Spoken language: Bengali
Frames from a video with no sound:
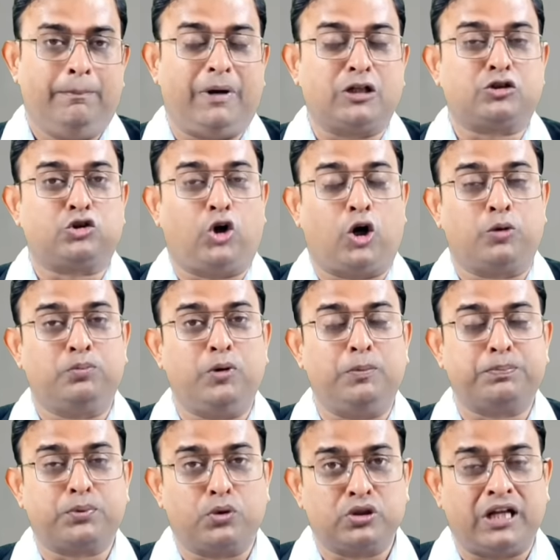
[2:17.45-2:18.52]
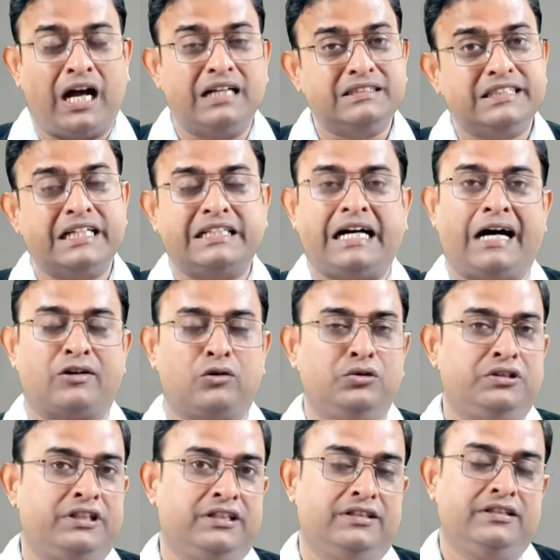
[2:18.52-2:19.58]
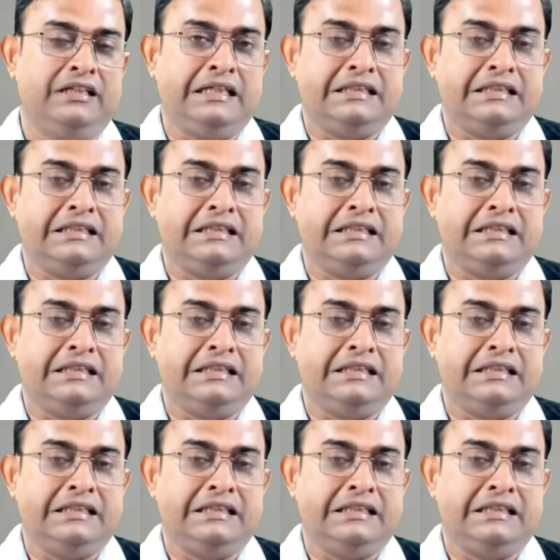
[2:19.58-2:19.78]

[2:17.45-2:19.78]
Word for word: বা সর্বপ্রধান যে কারণটি